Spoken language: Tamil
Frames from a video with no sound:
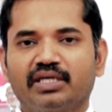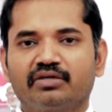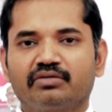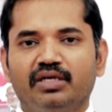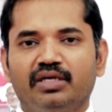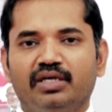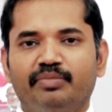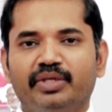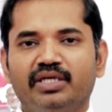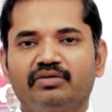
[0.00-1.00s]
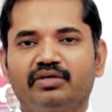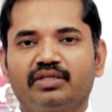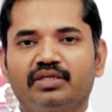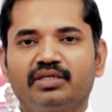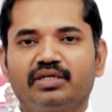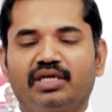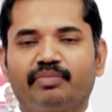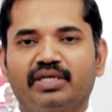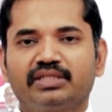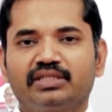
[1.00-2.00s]
ஆகிக்கும் இப்படி இது வந்து
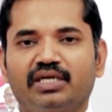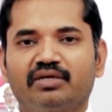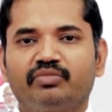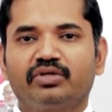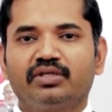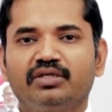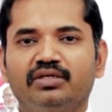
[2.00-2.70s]
டெபாசிட் ஆகும்போது